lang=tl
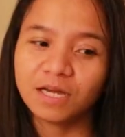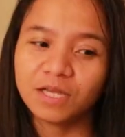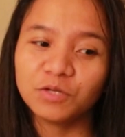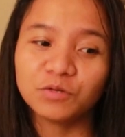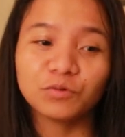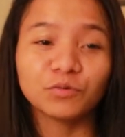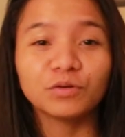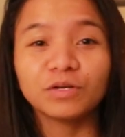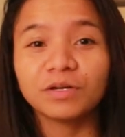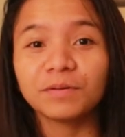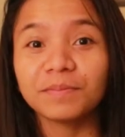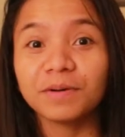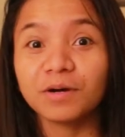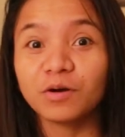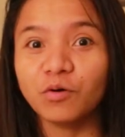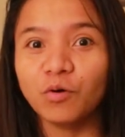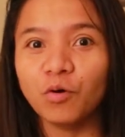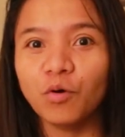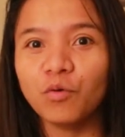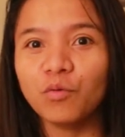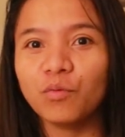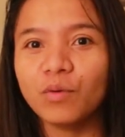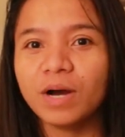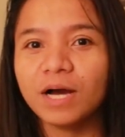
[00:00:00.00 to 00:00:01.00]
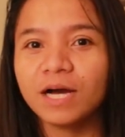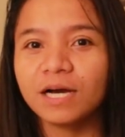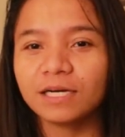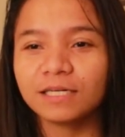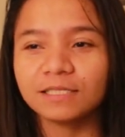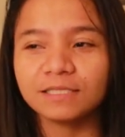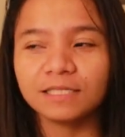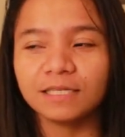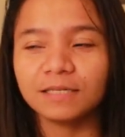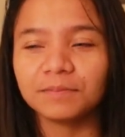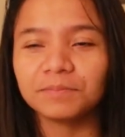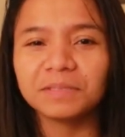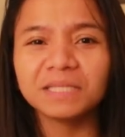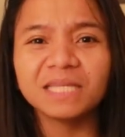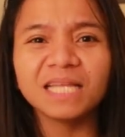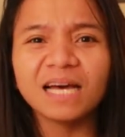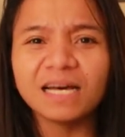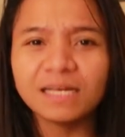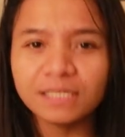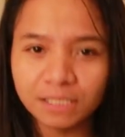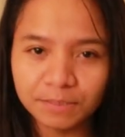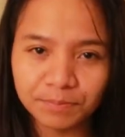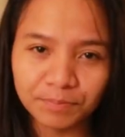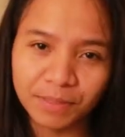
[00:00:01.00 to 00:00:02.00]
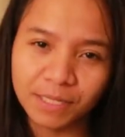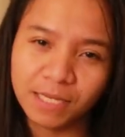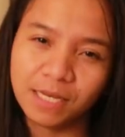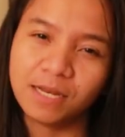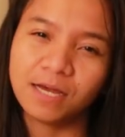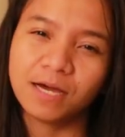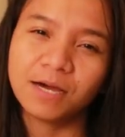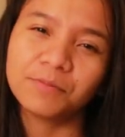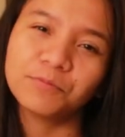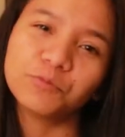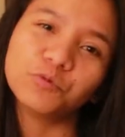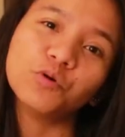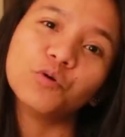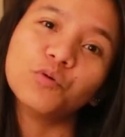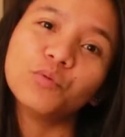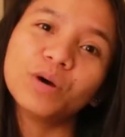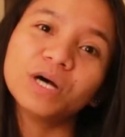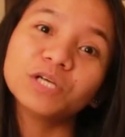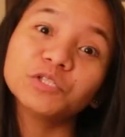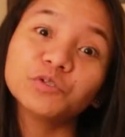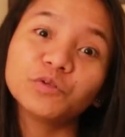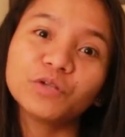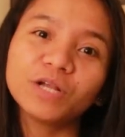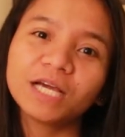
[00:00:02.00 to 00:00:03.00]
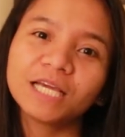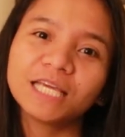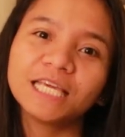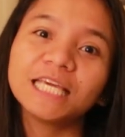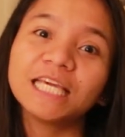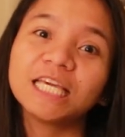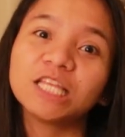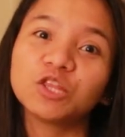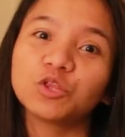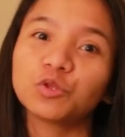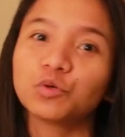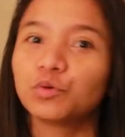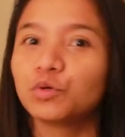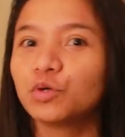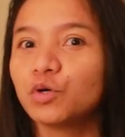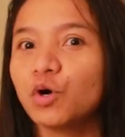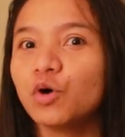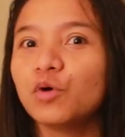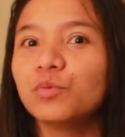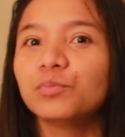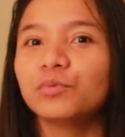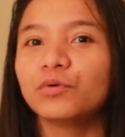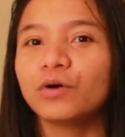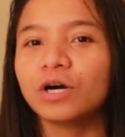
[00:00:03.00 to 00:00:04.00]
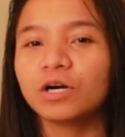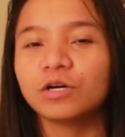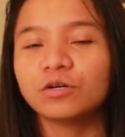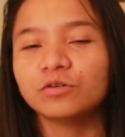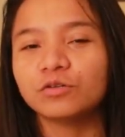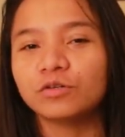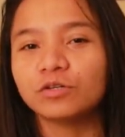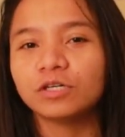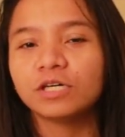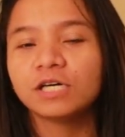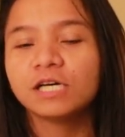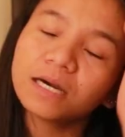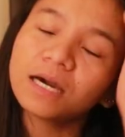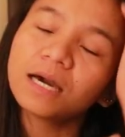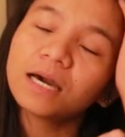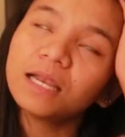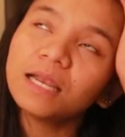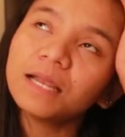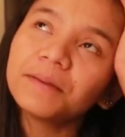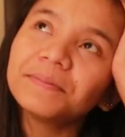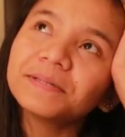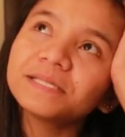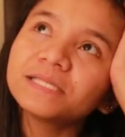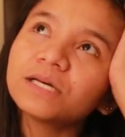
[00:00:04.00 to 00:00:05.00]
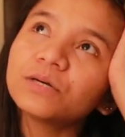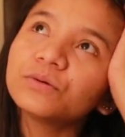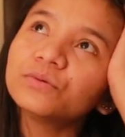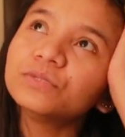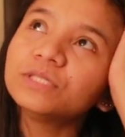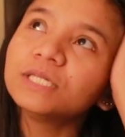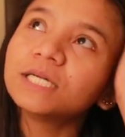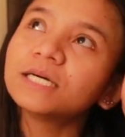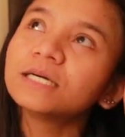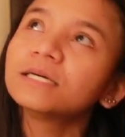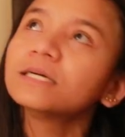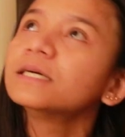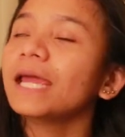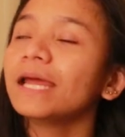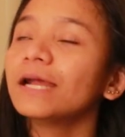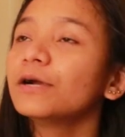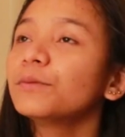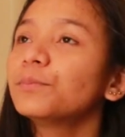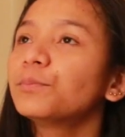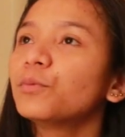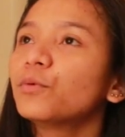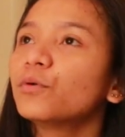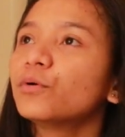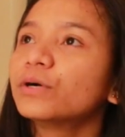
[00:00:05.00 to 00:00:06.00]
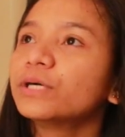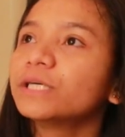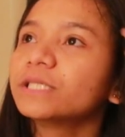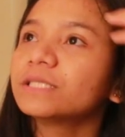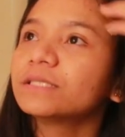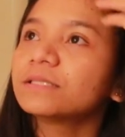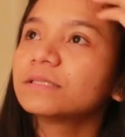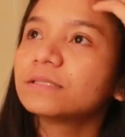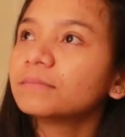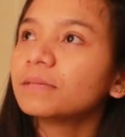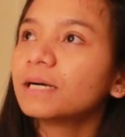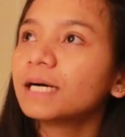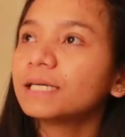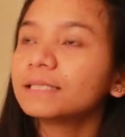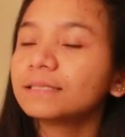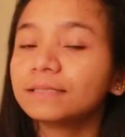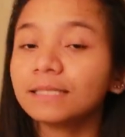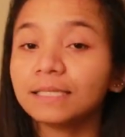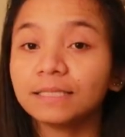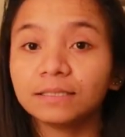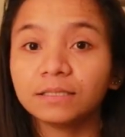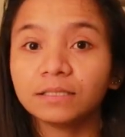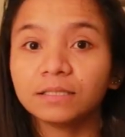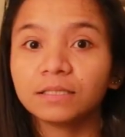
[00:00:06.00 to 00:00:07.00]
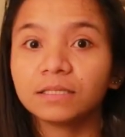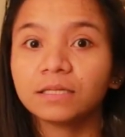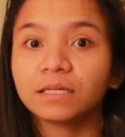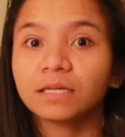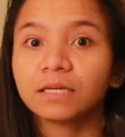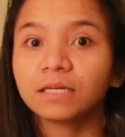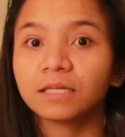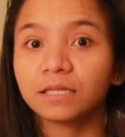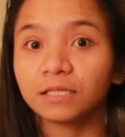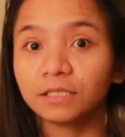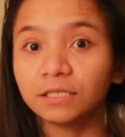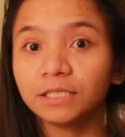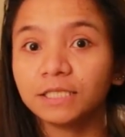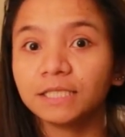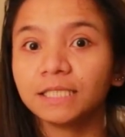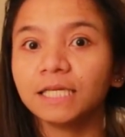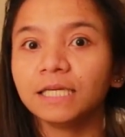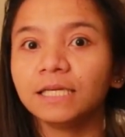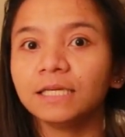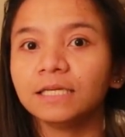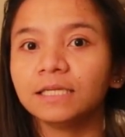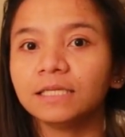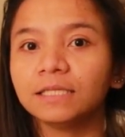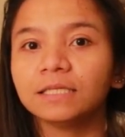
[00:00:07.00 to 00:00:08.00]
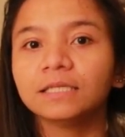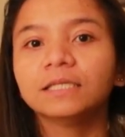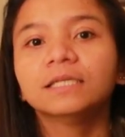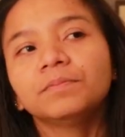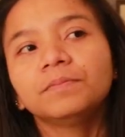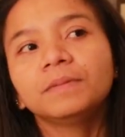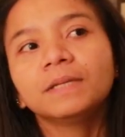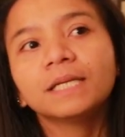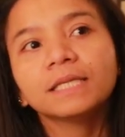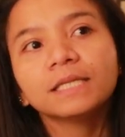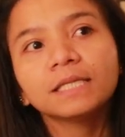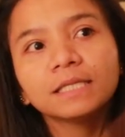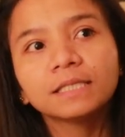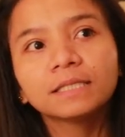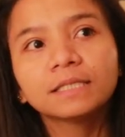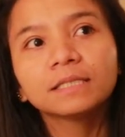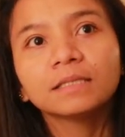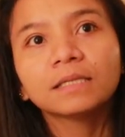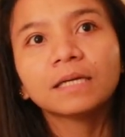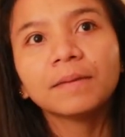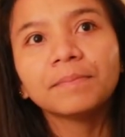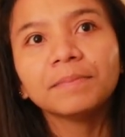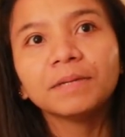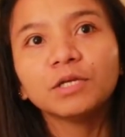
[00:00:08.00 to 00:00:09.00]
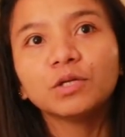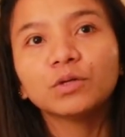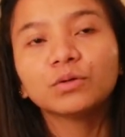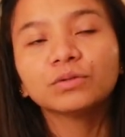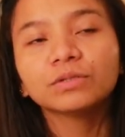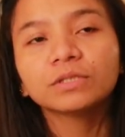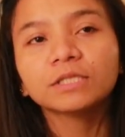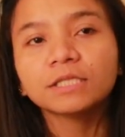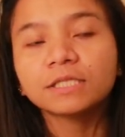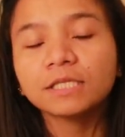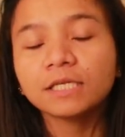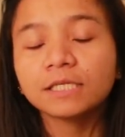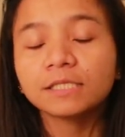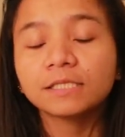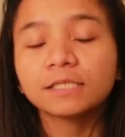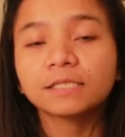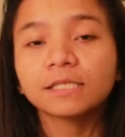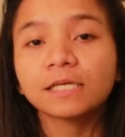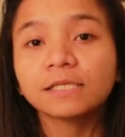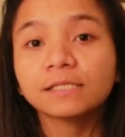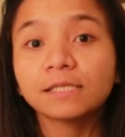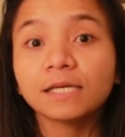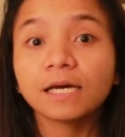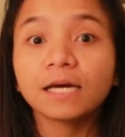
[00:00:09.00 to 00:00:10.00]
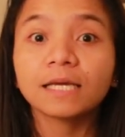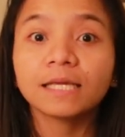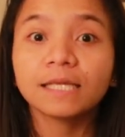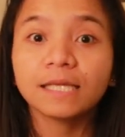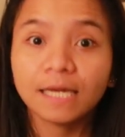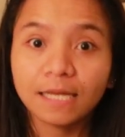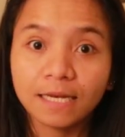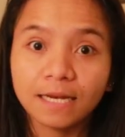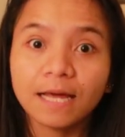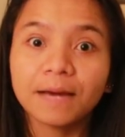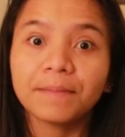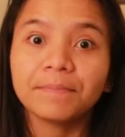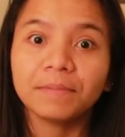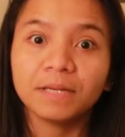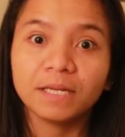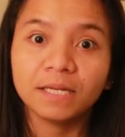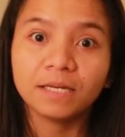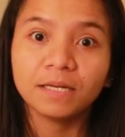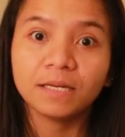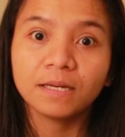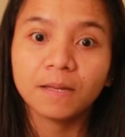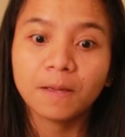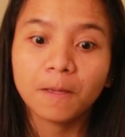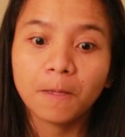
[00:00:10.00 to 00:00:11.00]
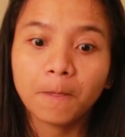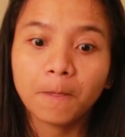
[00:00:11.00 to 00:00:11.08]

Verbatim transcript: ayaw ko nang mag uwa kasi mataas pila ang owa. So nakikitogo po ako. Nakalabas ako ng airport mga 10.30. Pinatid kami doon sa sasakyan namin